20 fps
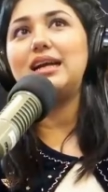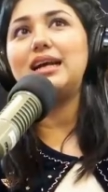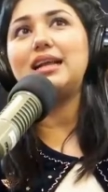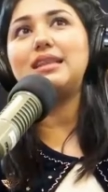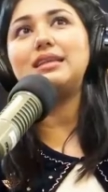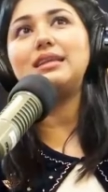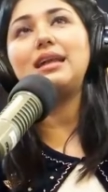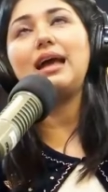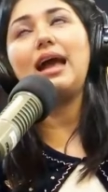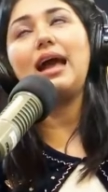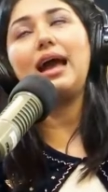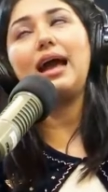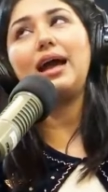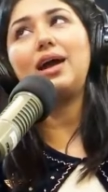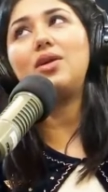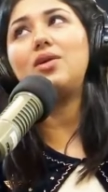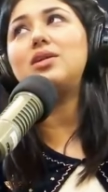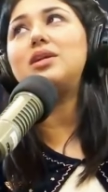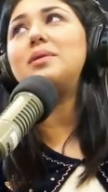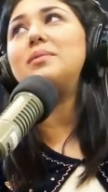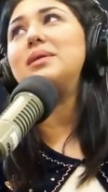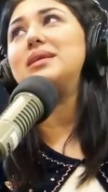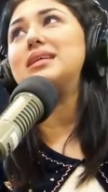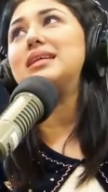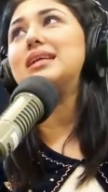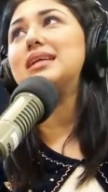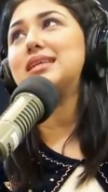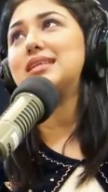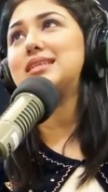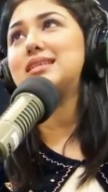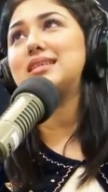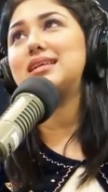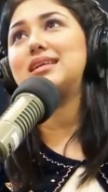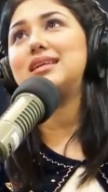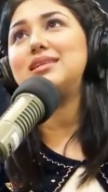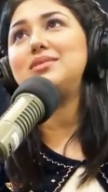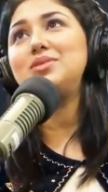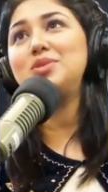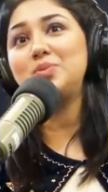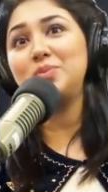রাত্রি এগারোটা বেজে
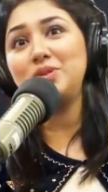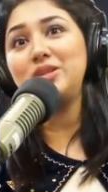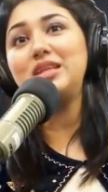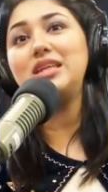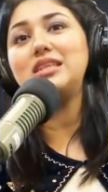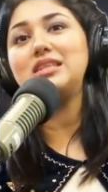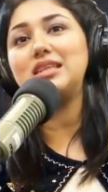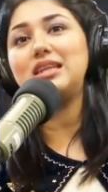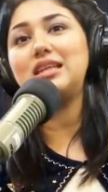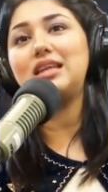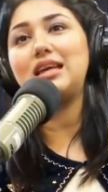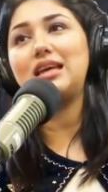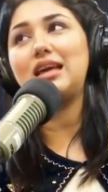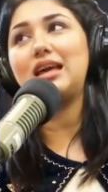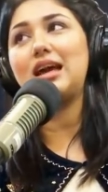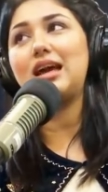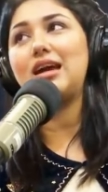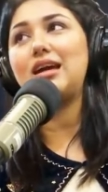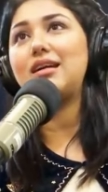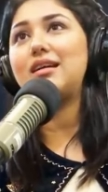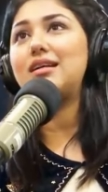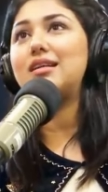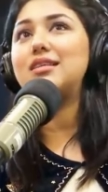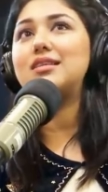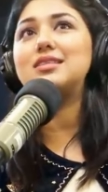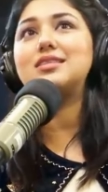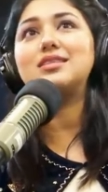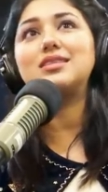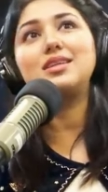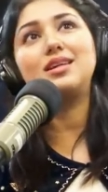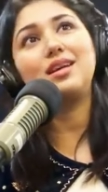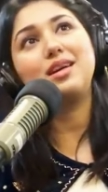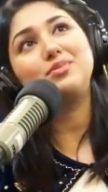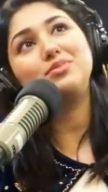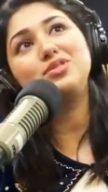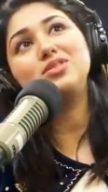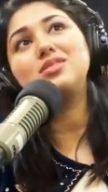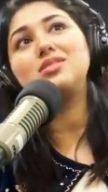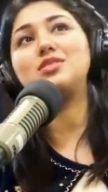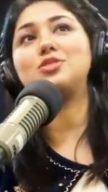গেছে দুপুর তিনটা থেকে সে
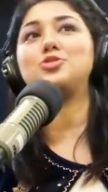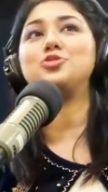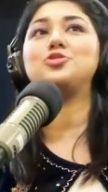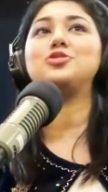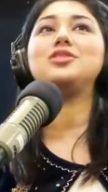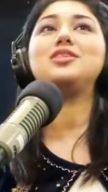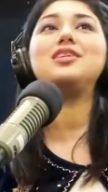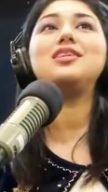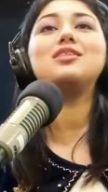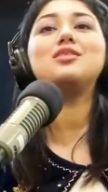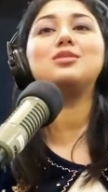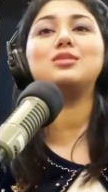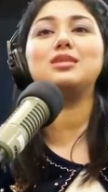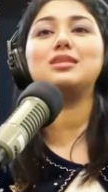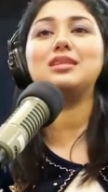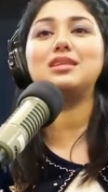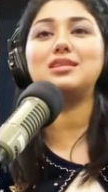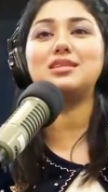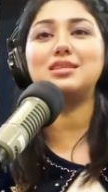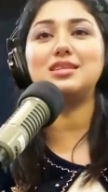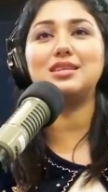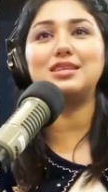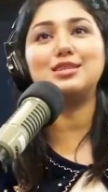এফডিসিতে শুটিংই করে যাচ্ছে